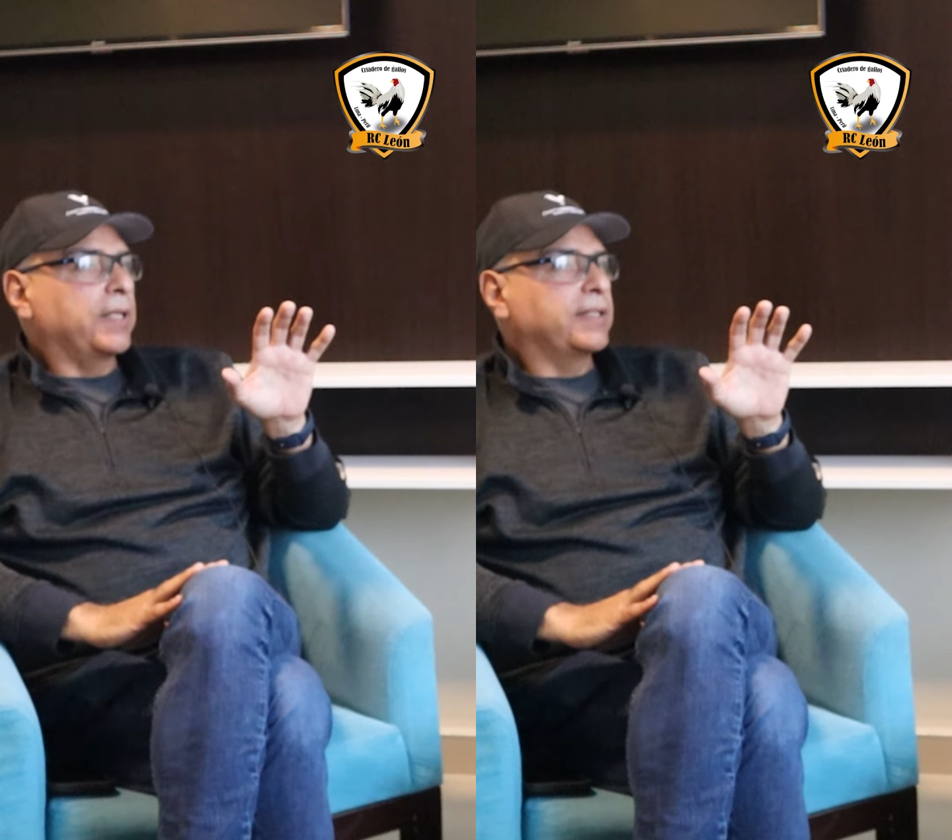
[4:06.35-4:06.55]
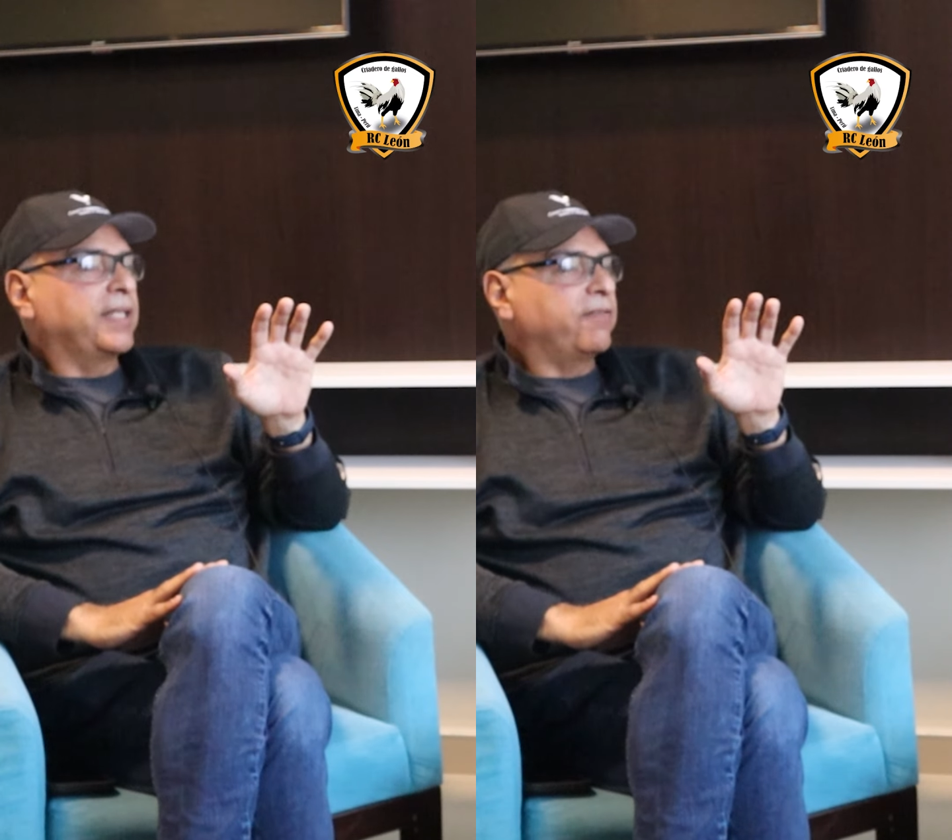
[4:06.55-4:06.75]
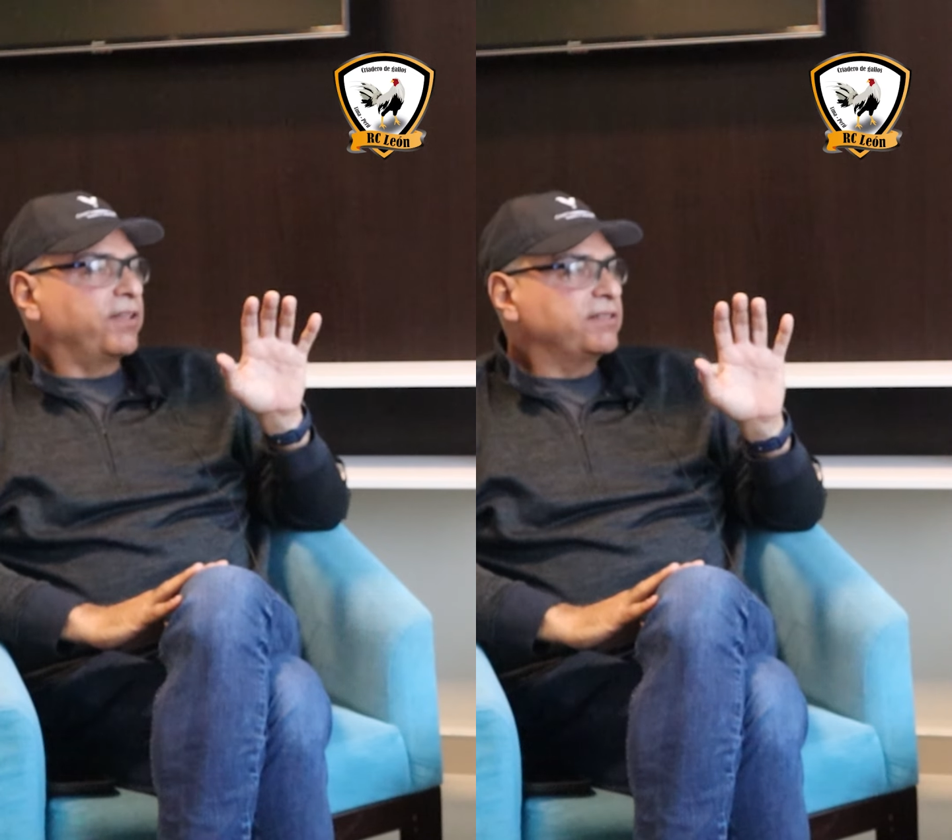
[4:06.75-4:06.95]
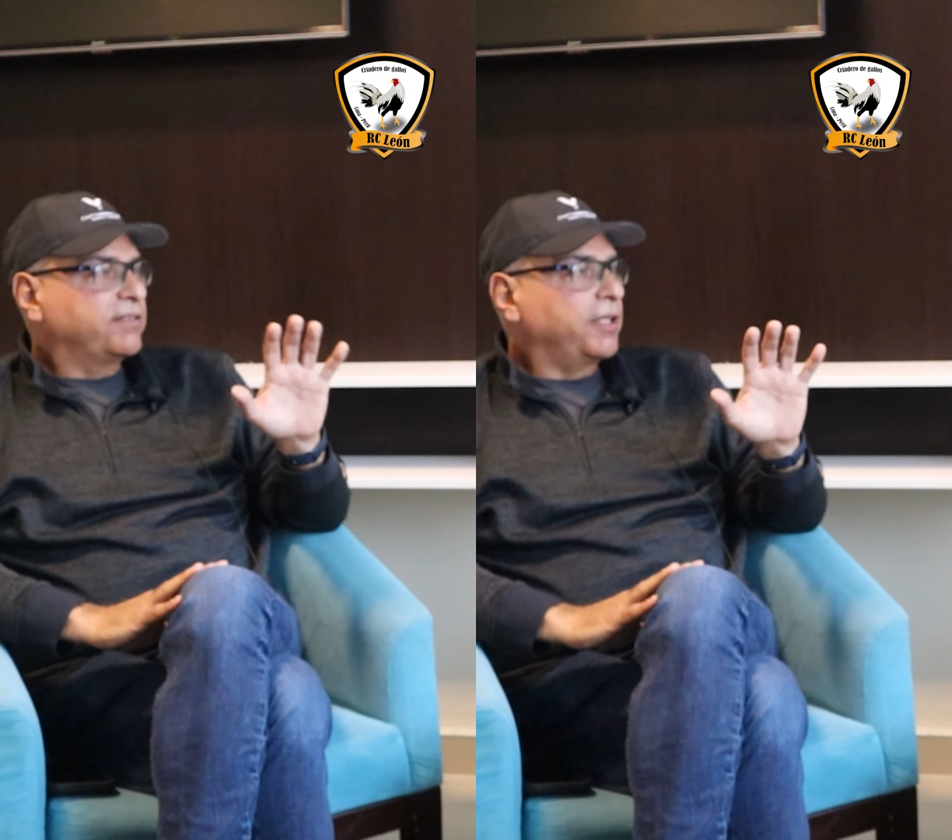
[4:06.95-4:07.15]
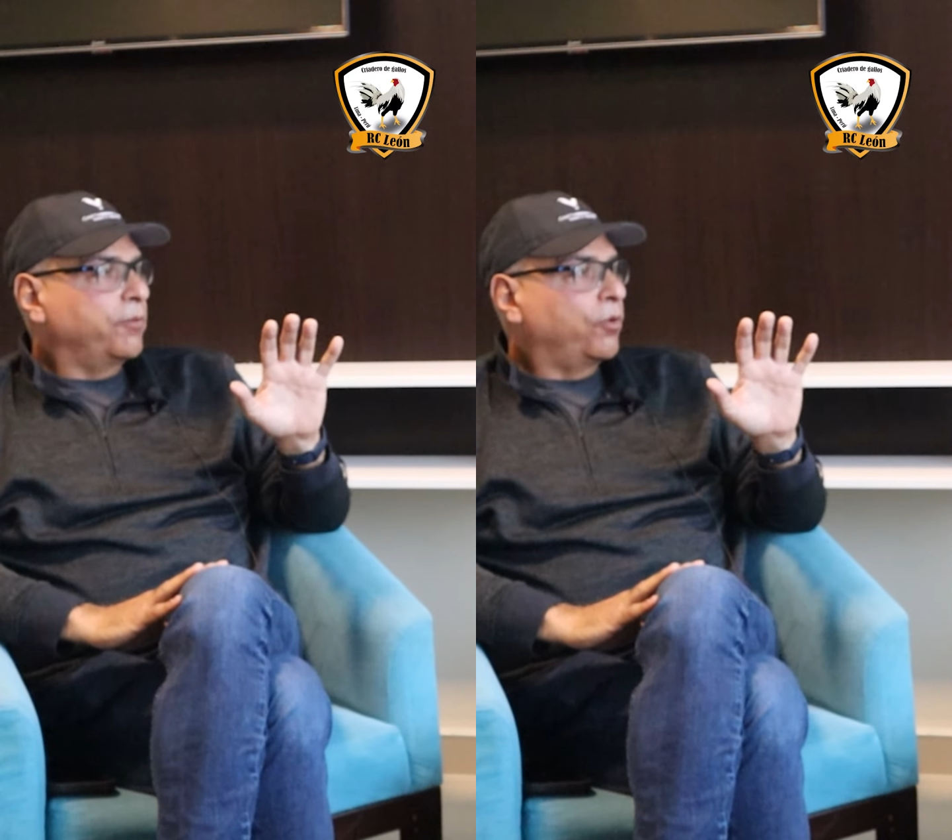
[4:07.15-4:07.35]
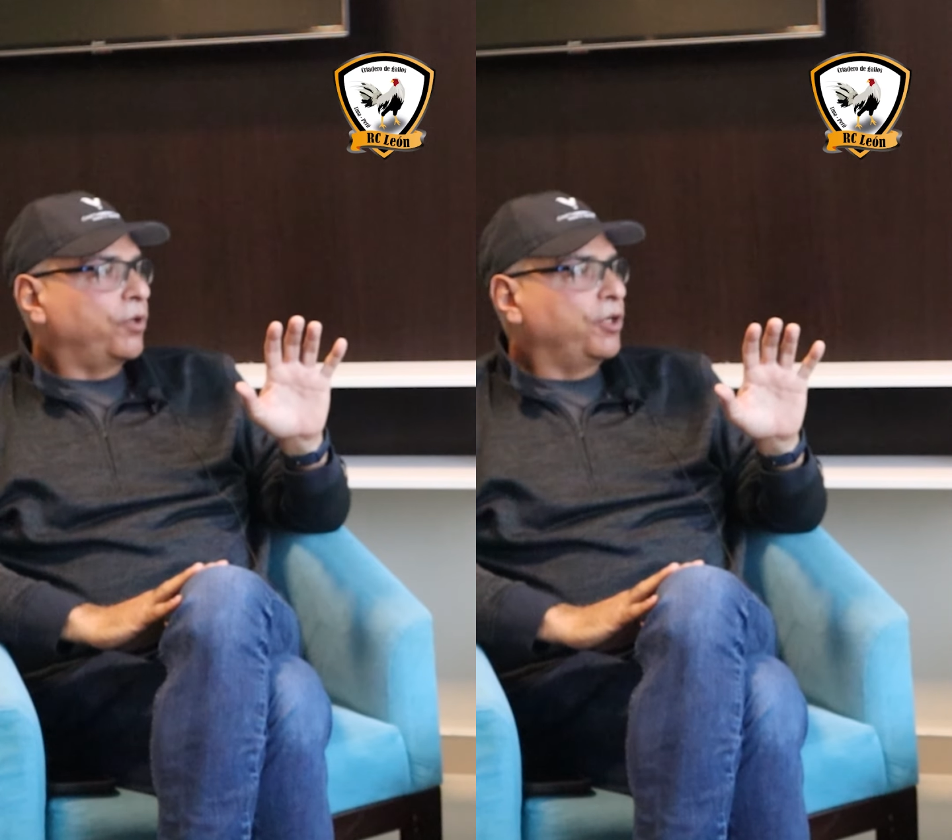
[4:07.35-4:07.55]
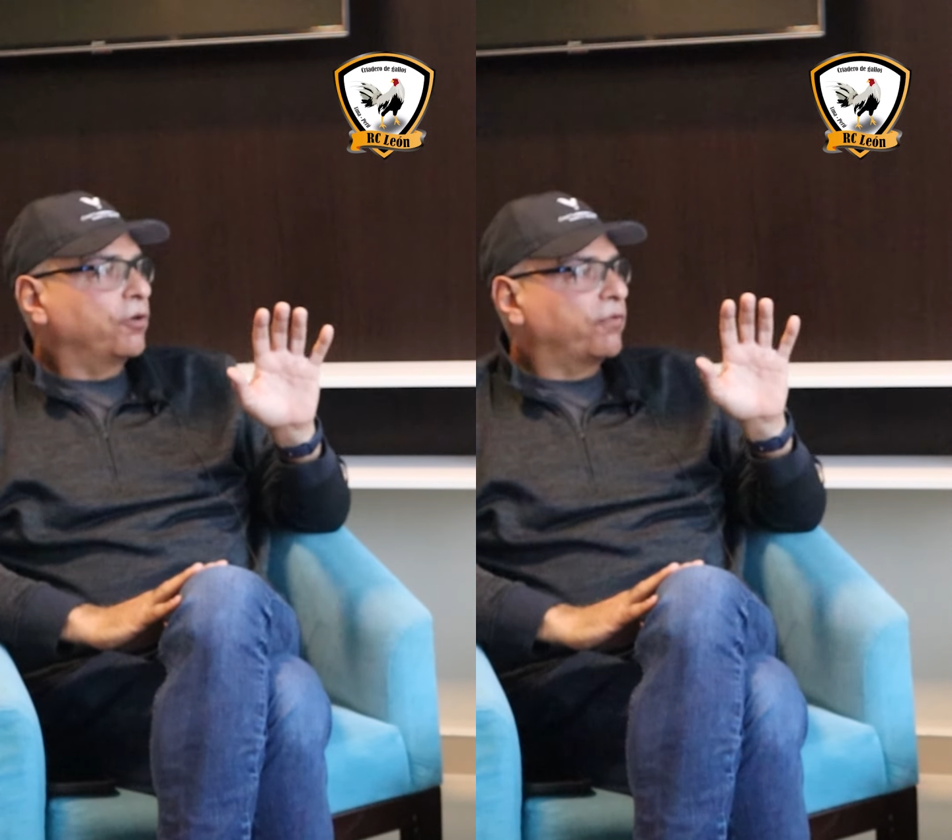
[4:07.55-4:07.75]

defensivo y